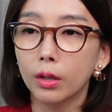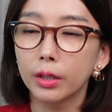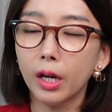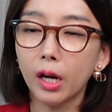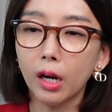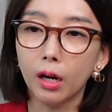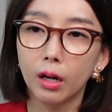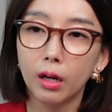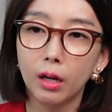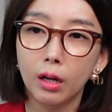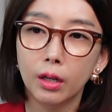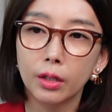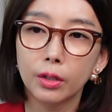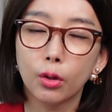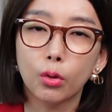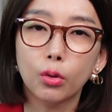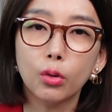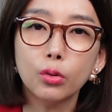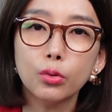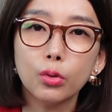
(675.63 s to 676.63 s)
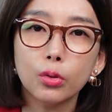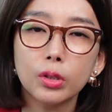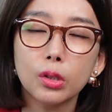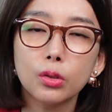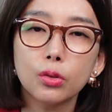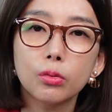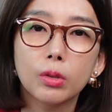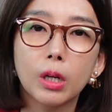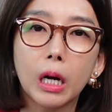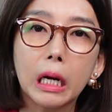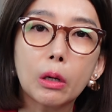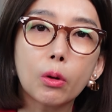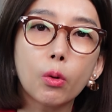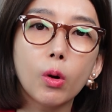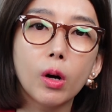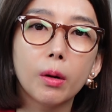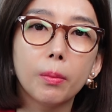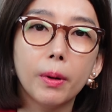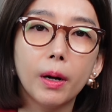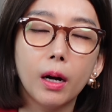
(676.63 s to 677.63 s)
야, 여론조사 좀 갖고
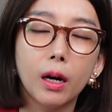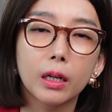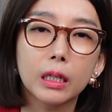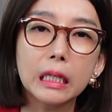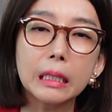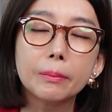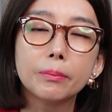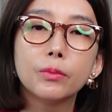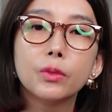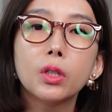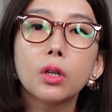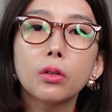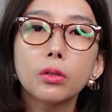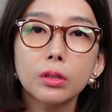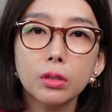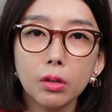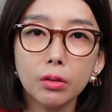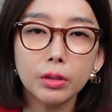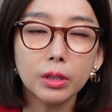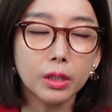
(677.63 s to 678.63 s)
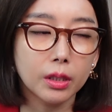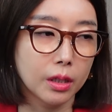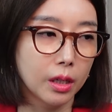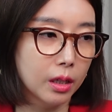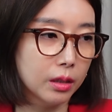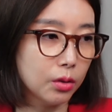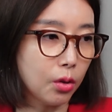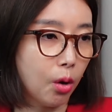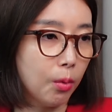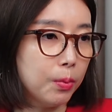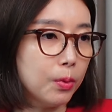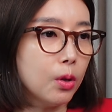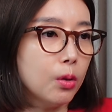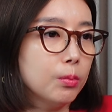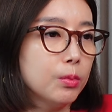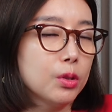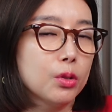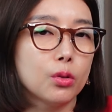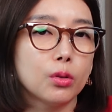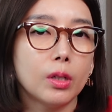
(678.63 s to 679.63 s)
와봐. 김영선이
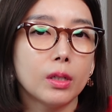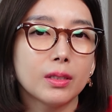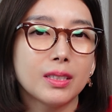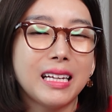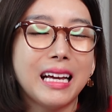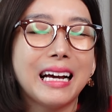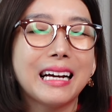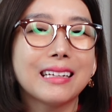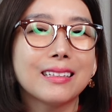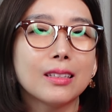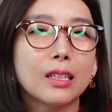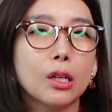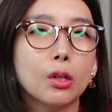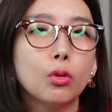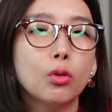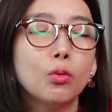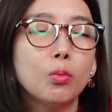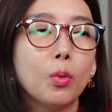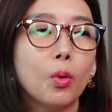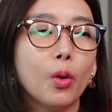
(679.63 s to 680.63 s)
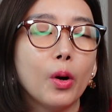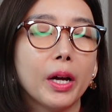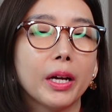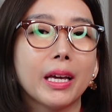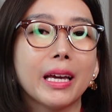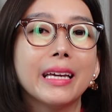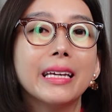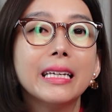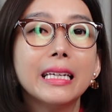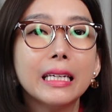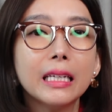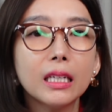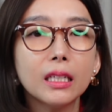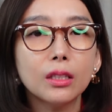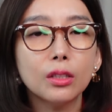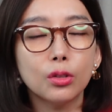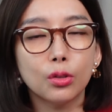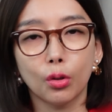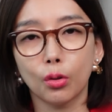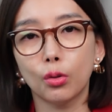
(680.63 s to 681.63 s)
더불어민주당 상대 후보에게
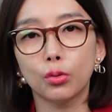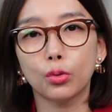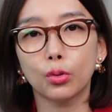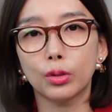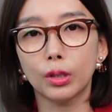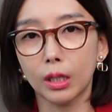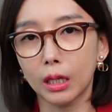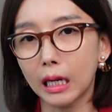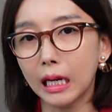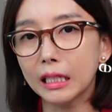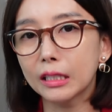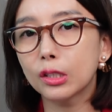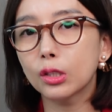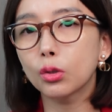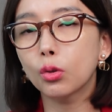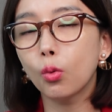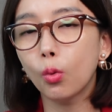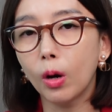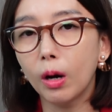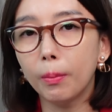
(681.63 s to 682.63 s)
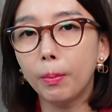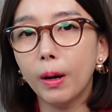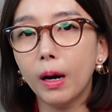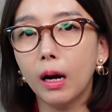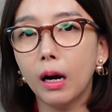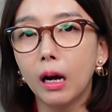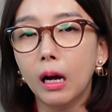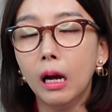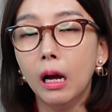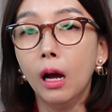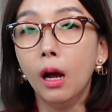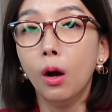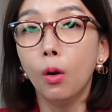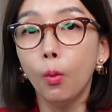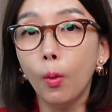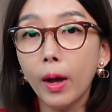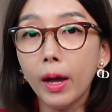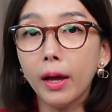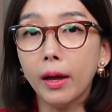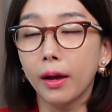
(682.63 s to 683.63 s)
이기는 여론조사 가지고 와봐.
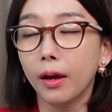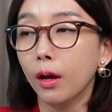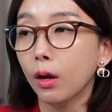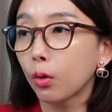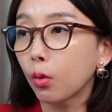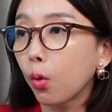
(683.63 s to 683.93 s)
왜?